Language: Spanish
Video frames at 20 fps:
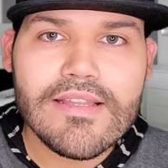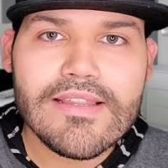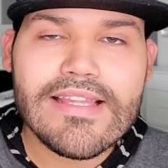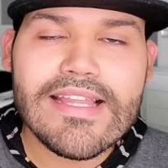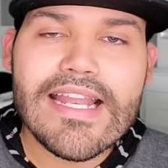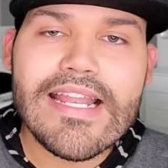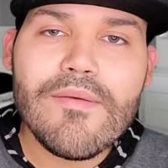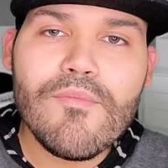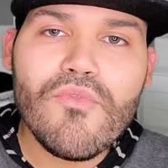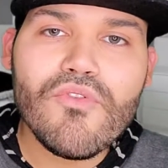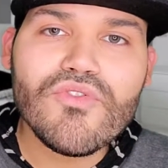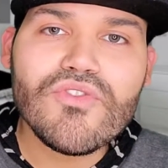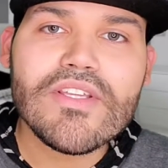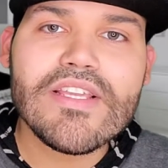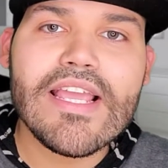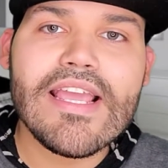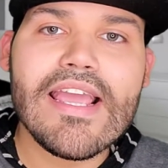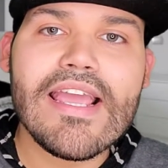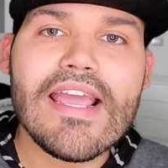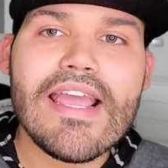Tenemos
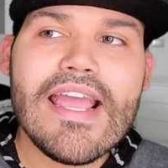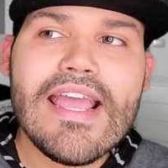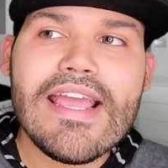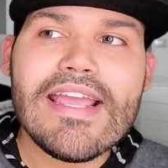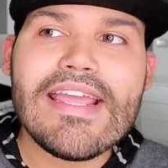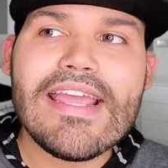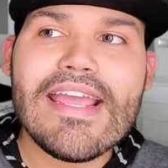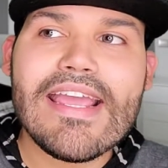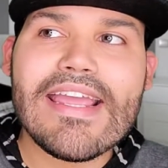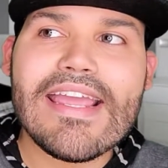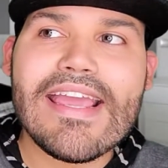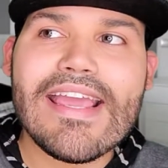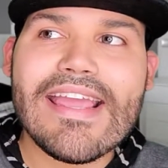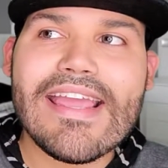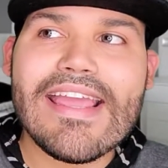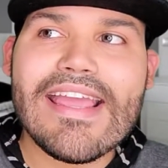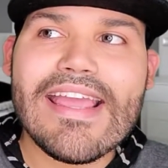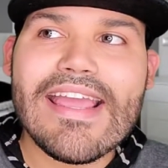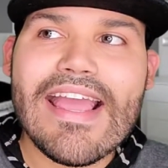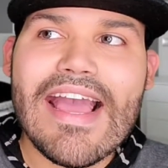que, que,
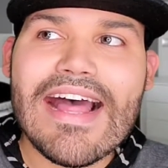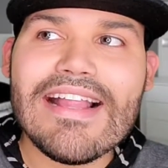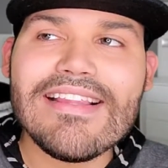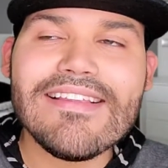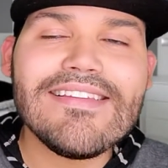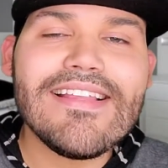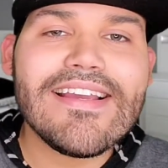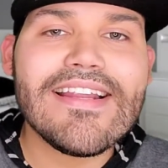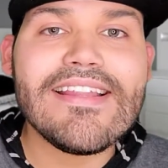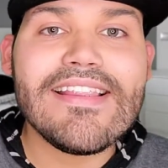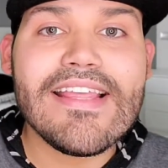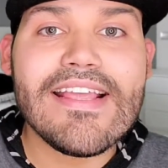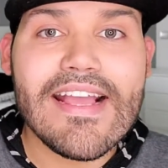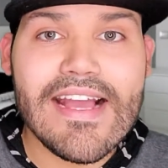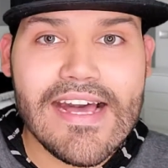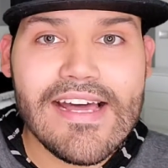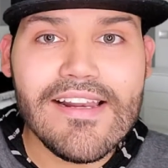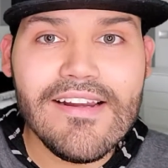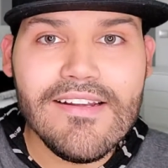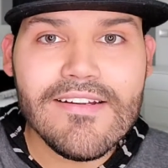que, antes de
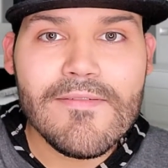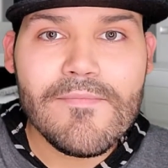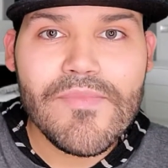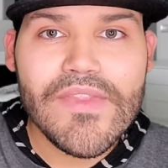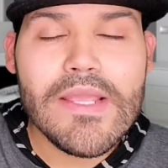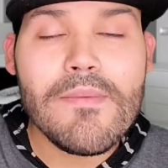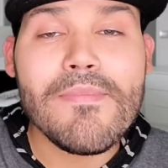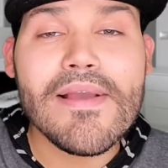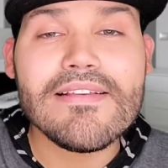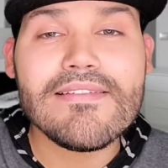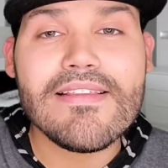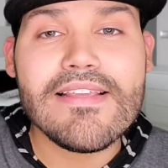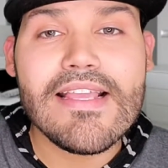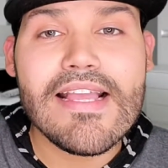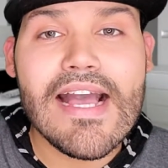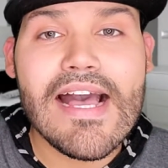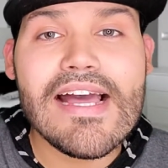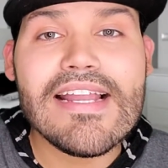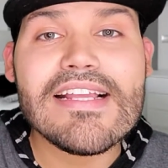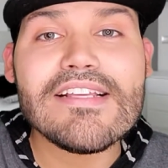criticar,
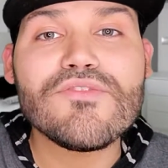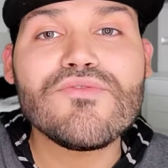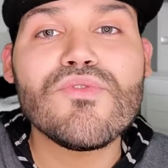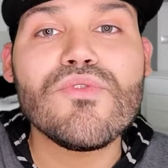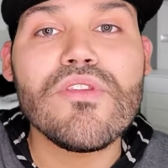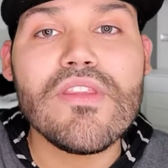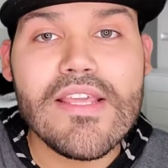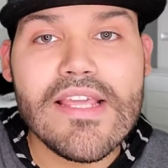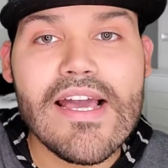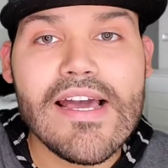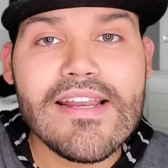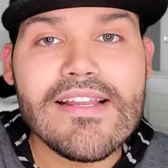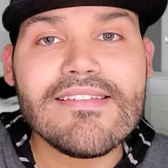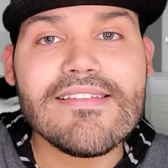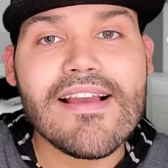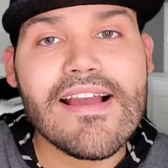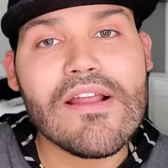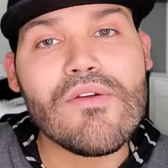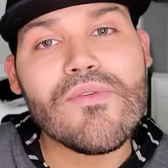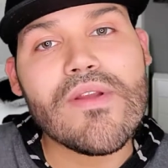investigar, estudiar y
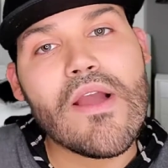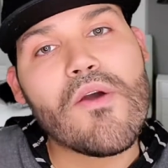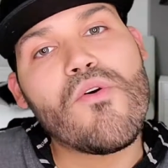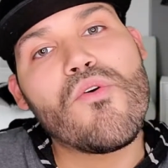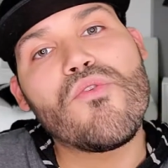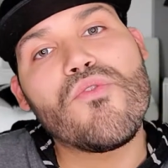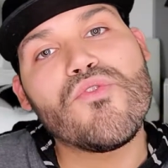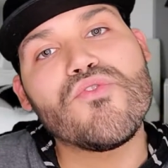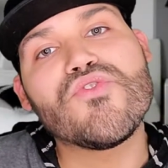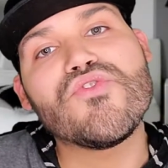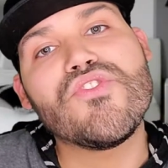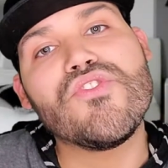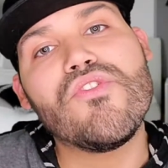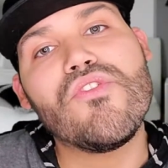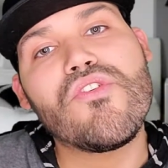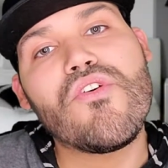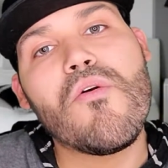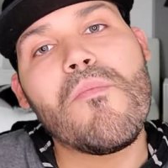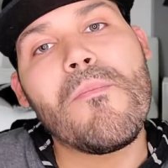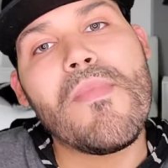sacar una
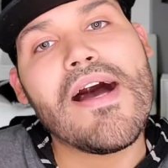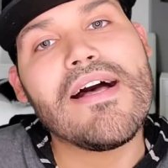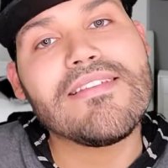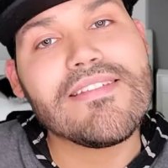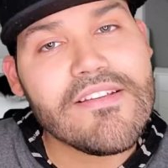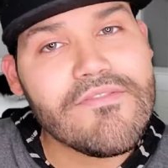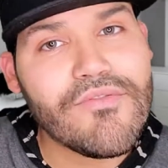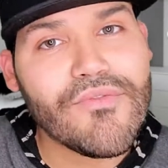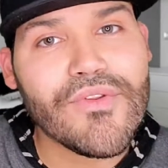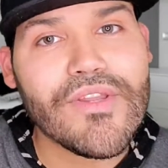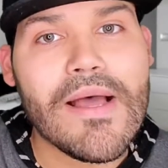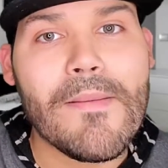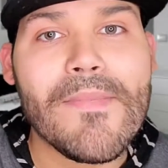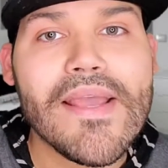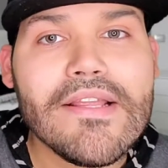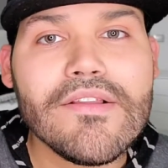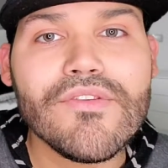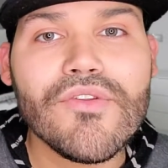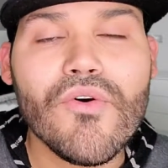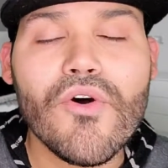conclusión con base y
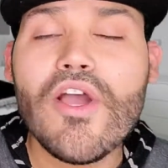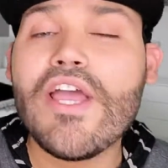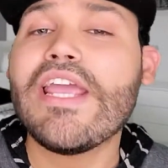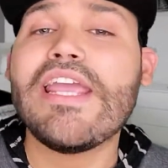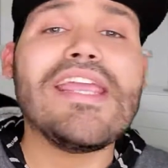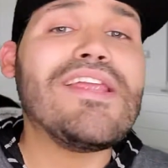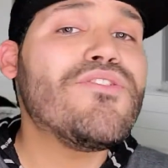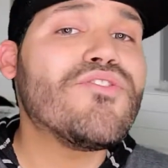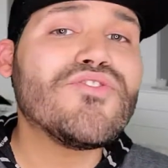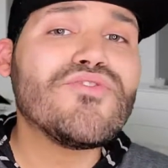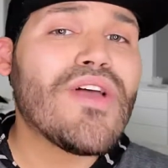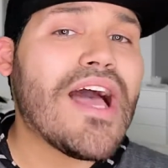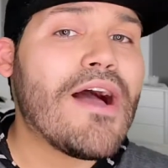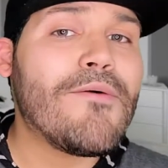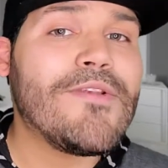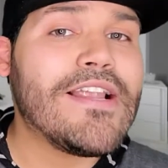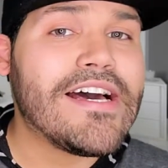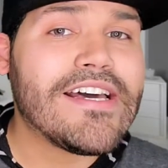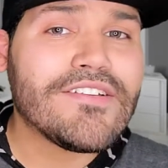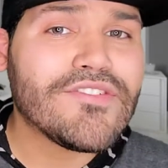fundamento y no
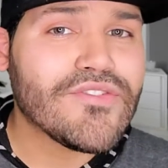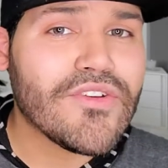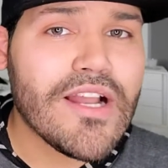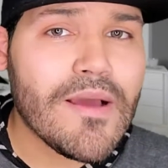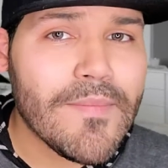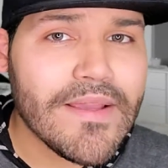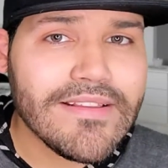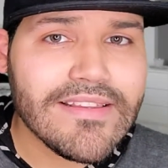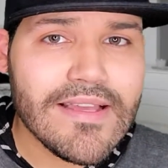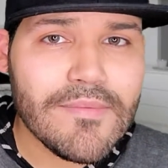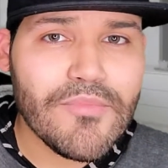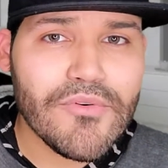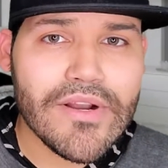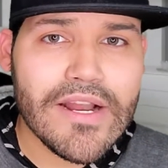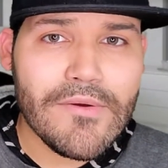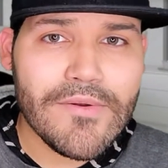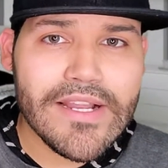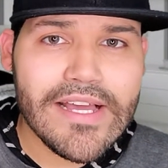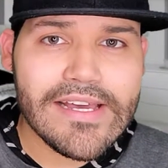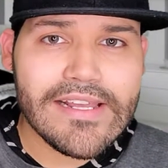hablar solamente por
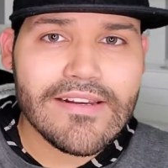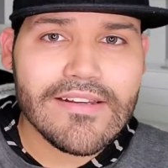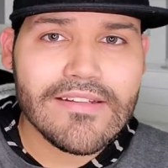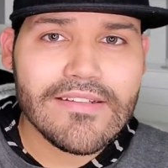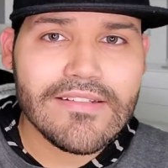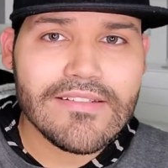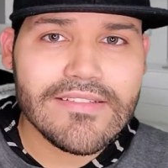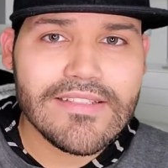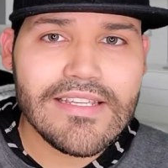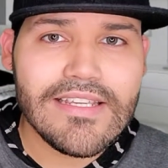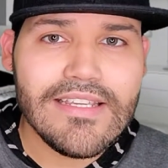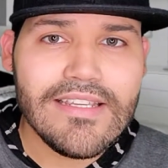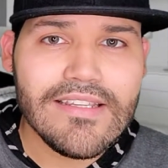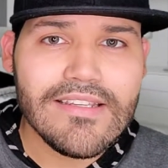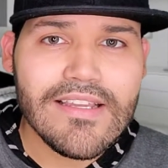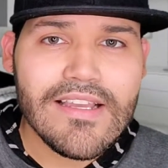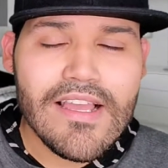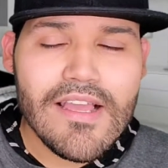hablar, ¿sí?